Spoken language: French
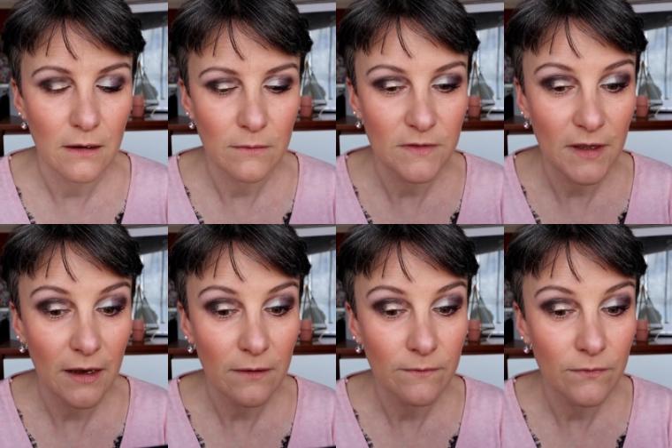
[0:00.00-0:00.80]
comme
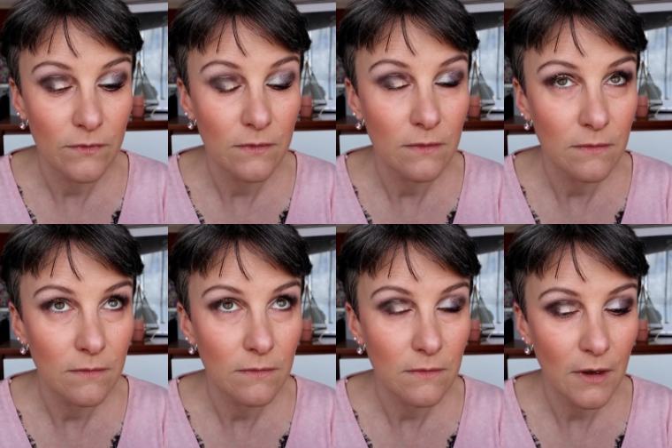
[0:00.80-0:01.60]
ça
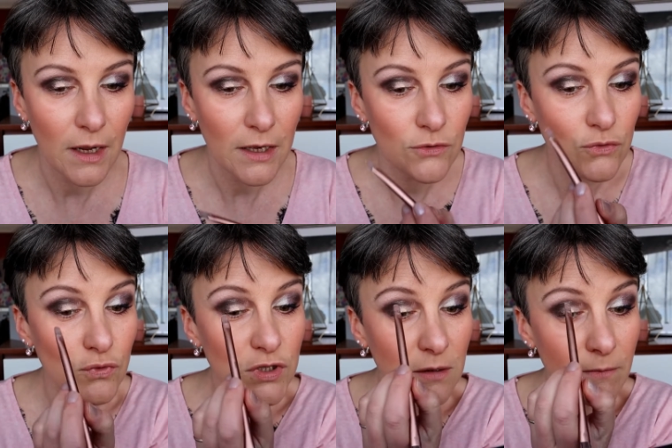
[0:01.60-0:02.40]
voilà, du
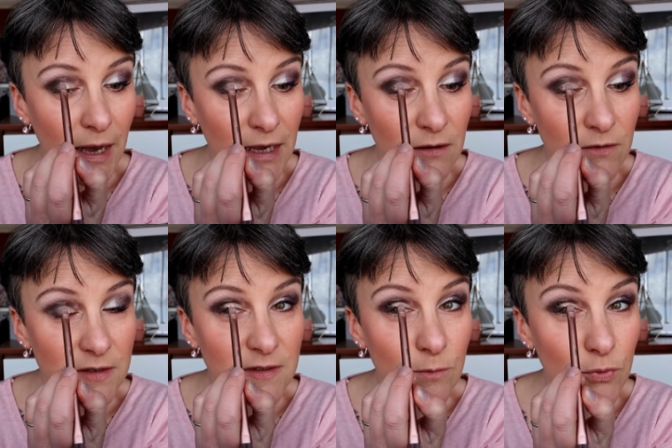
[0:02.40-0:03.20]
coup j'ai une marque qui
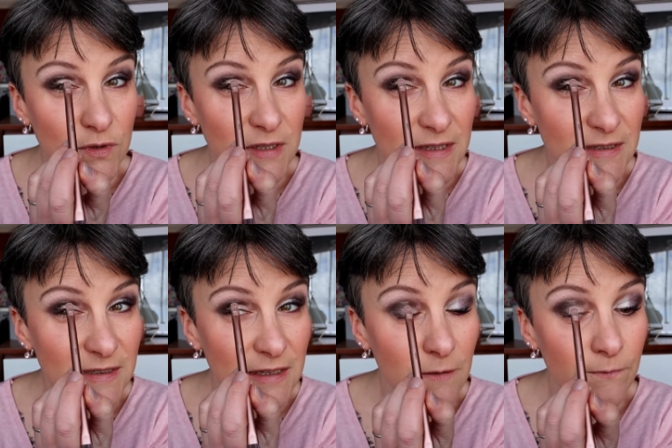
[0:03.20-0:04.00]
vient se déposer
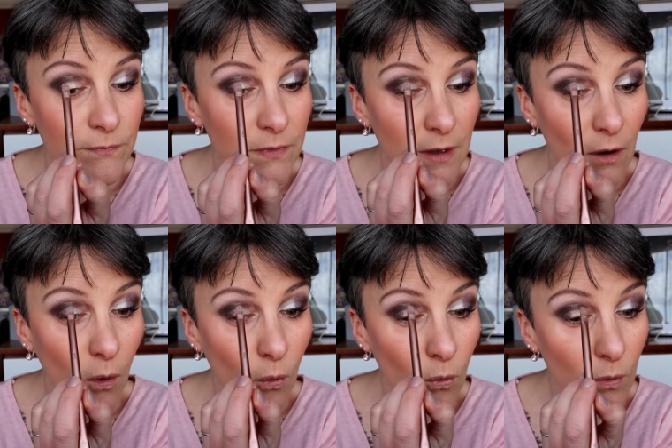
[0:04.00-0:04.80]
ici
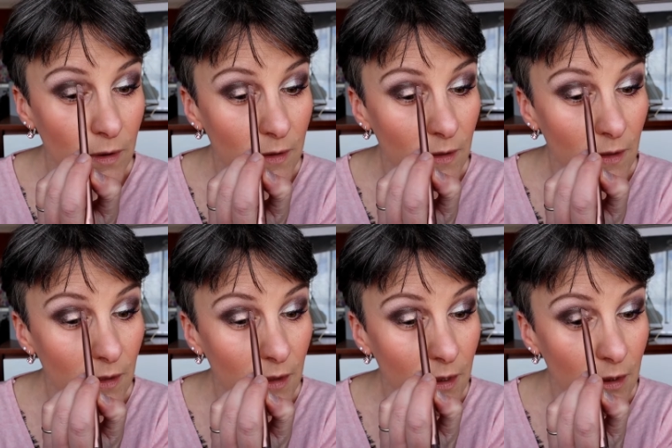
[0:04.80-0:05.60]
en haut.
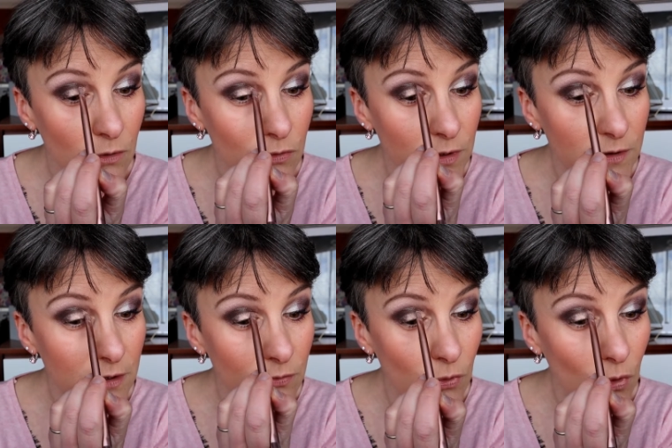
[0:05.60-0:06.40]
Et ensuite
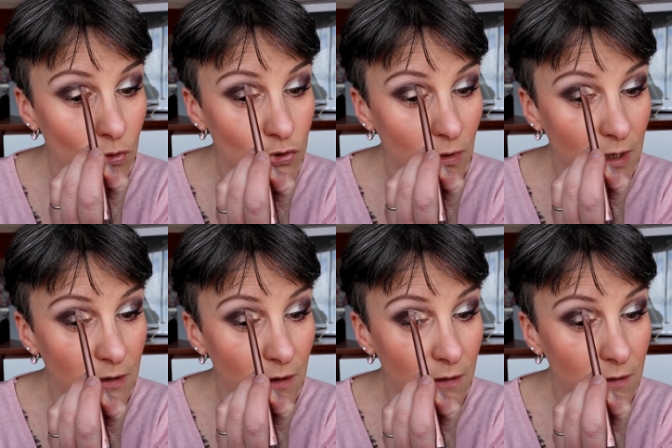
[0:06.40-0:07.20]
il faut
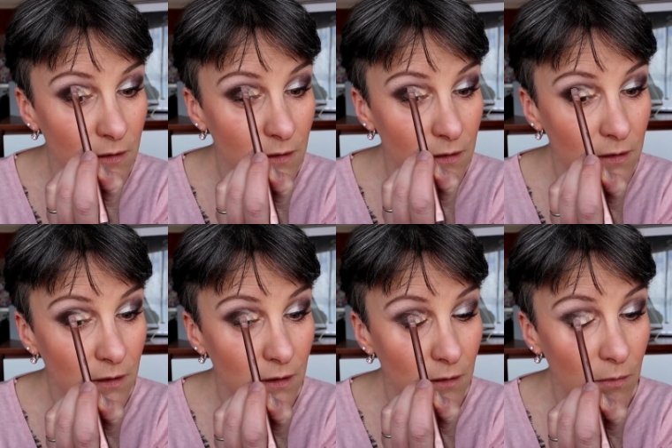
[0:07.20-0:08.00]
rejoindre
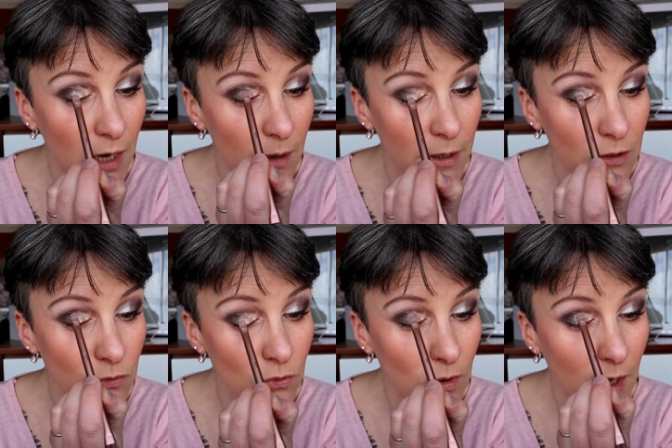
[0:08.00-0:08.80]
euh, bah, la marque
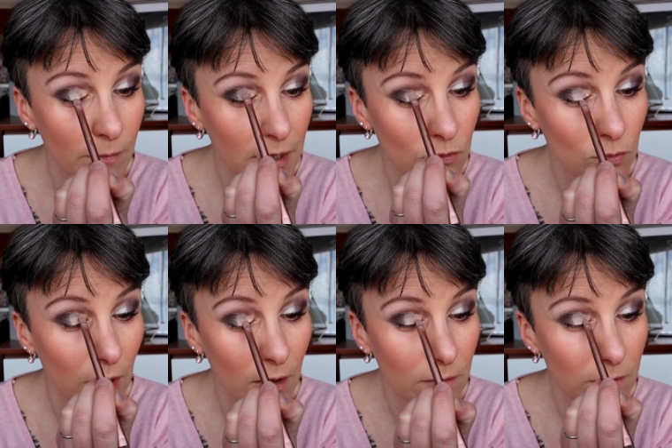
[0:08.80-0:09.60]
du haut, la marque du
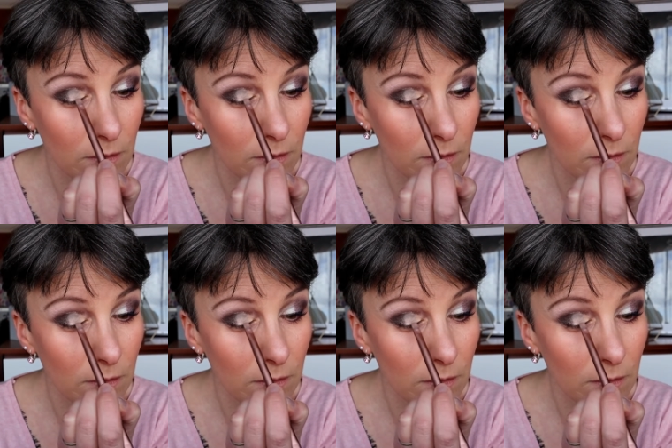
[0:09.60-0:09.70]
bas.